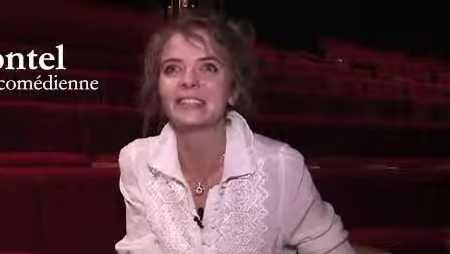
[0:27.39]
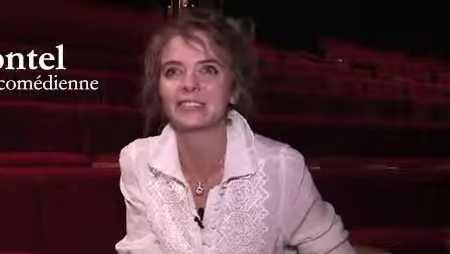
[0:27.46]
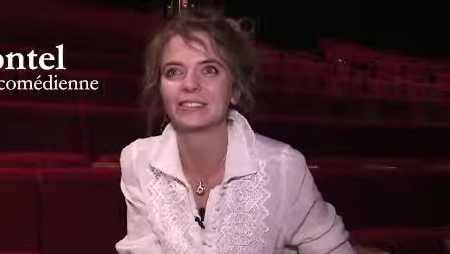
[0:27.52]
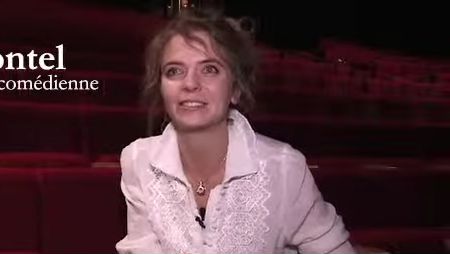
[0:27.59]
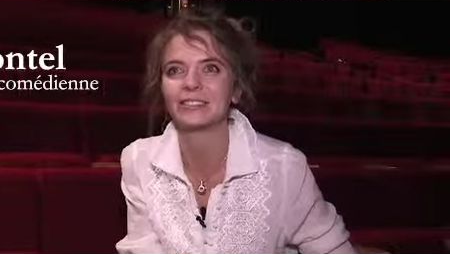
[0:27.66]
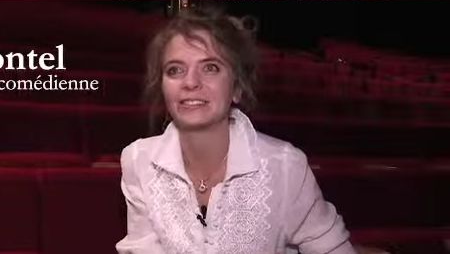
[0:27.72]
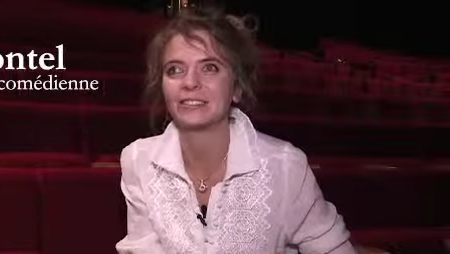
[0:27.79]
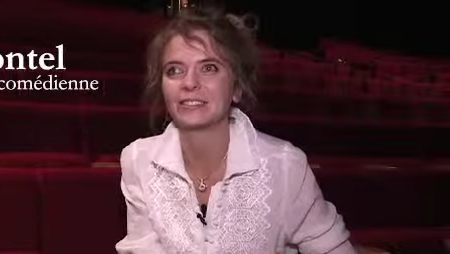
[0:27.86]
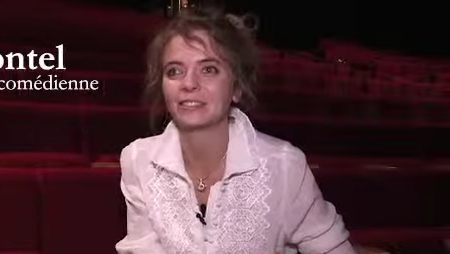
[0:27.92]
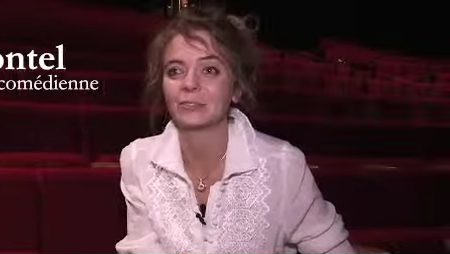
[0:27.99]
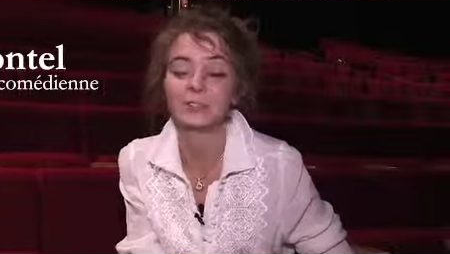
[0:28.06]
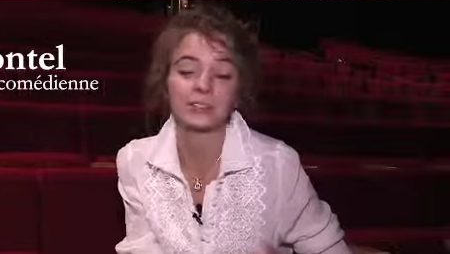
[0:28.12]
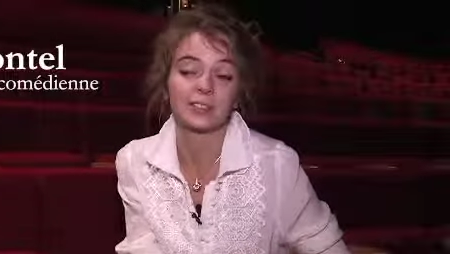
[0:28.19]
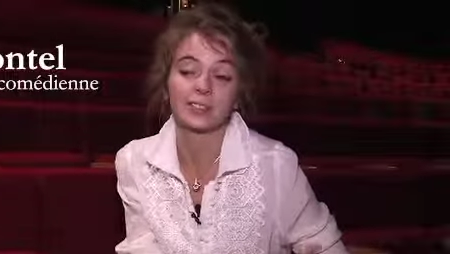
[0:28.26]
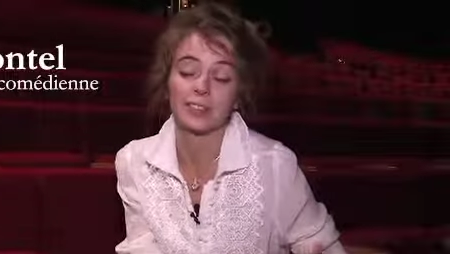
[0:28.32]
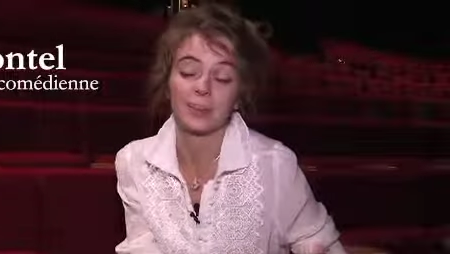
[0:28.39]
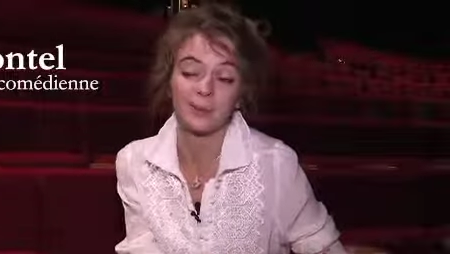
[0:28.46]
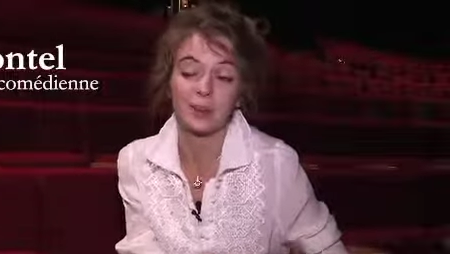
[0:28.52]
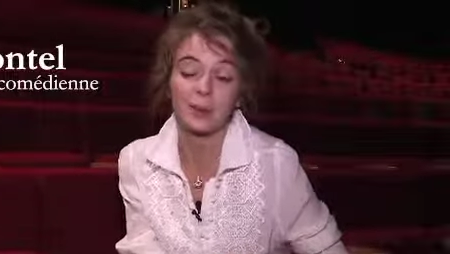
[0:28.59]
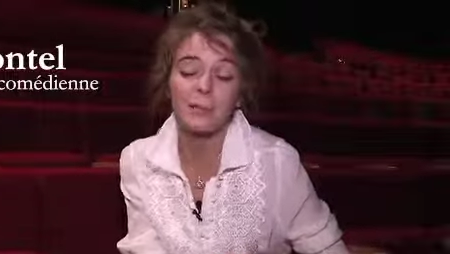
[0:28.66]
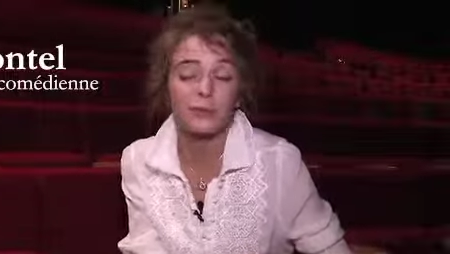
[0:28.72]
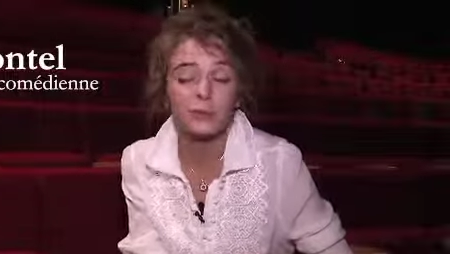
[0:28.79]
Euh, donc c'était un
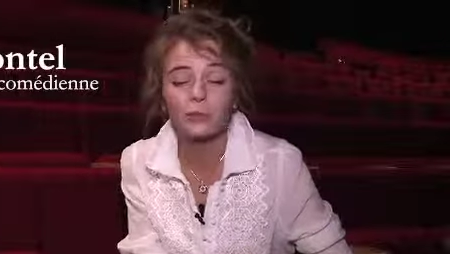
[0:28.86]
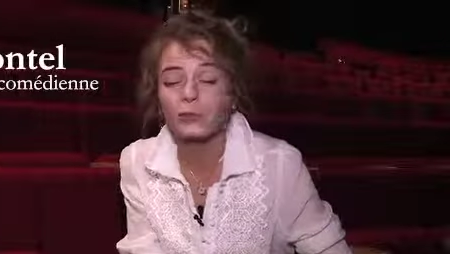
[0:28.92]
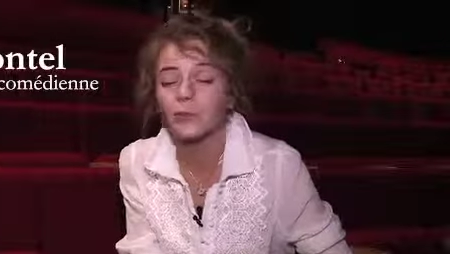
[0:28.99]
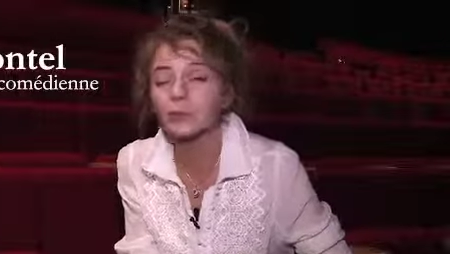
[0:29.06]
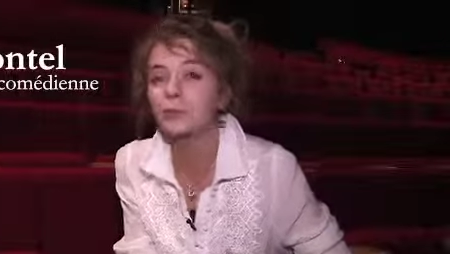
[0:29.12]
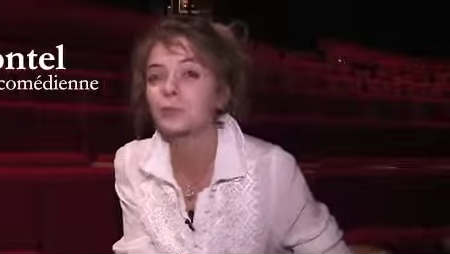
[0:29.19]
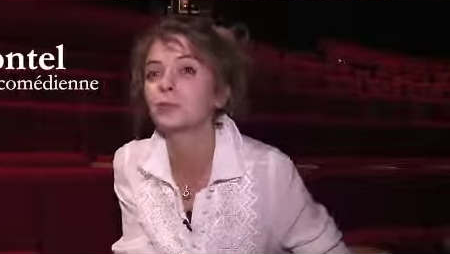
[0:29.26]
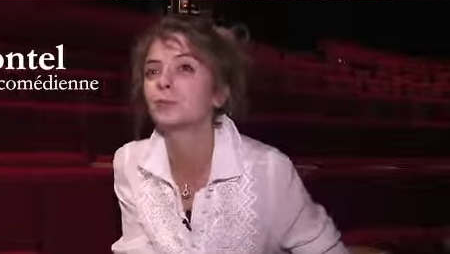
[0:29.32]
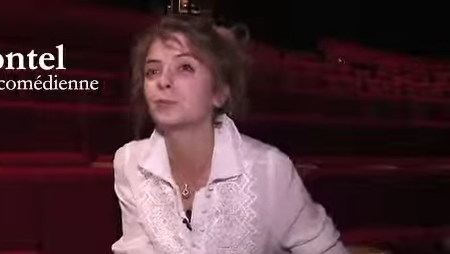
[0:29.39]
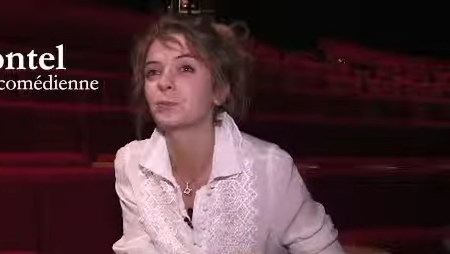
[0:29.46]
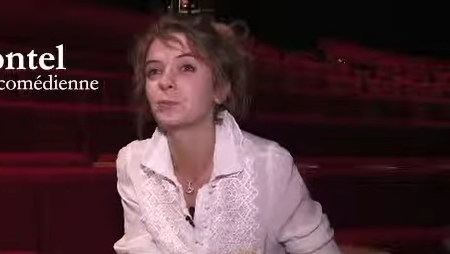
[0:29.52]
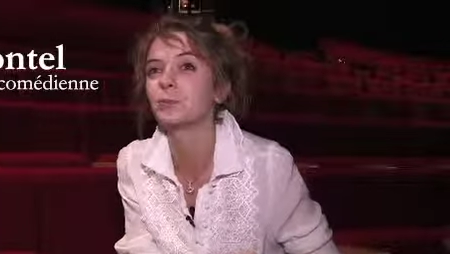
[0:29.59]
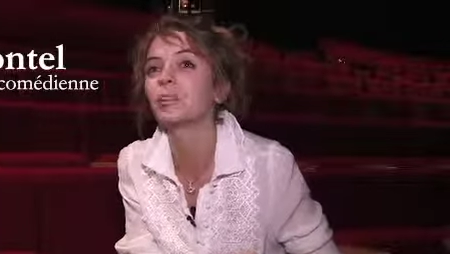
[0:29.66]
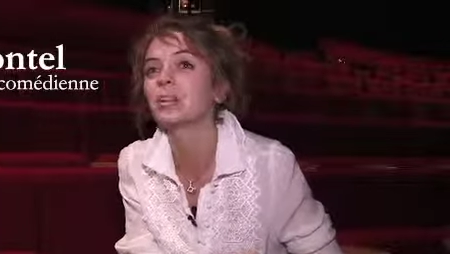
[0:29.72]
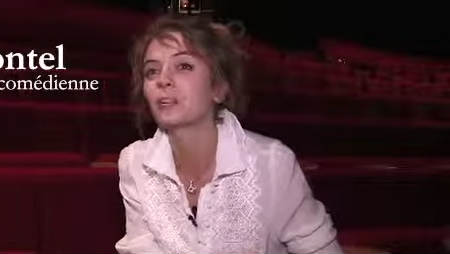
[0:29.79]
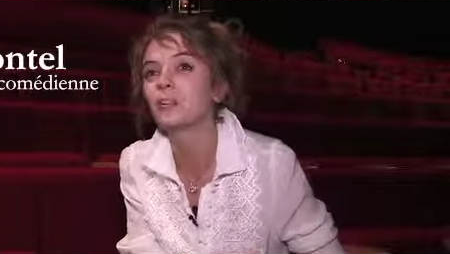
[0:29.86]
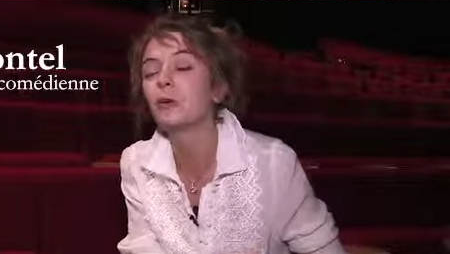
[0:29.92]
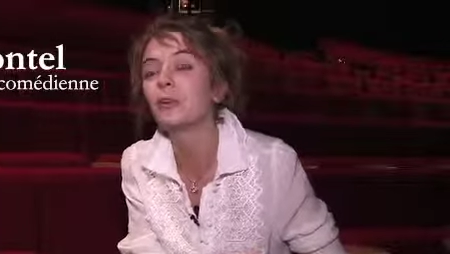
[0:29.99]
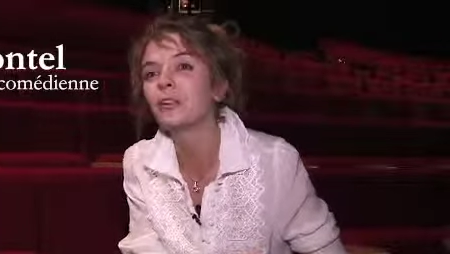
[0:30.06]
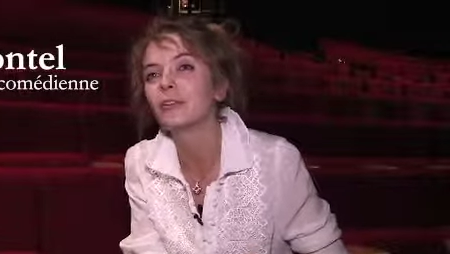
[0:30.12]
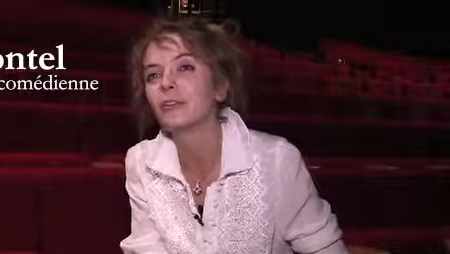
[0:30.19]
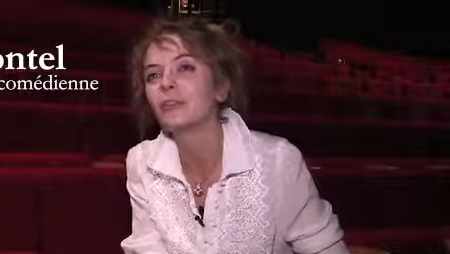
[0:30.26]
vrai bonheur de, se plonger
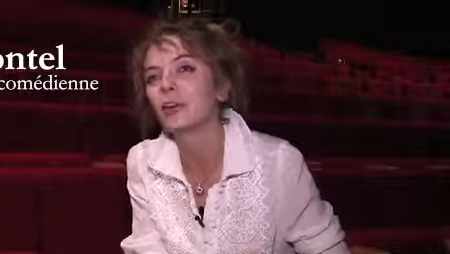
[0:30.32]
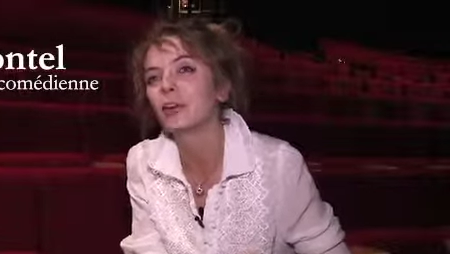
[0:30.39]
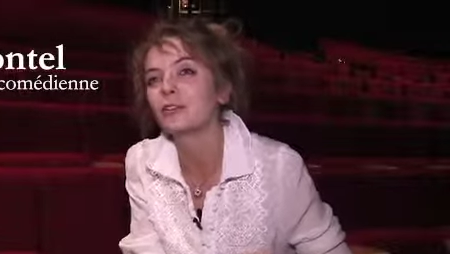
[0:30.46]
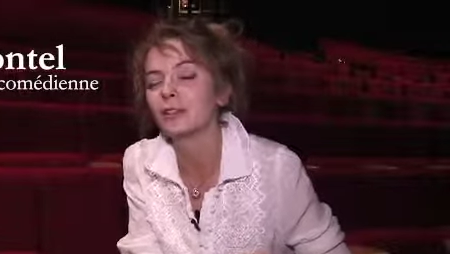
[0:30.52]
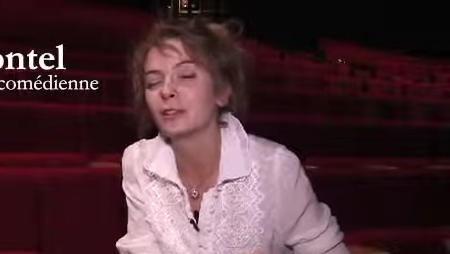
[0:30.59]
là-dedans et d'en faire une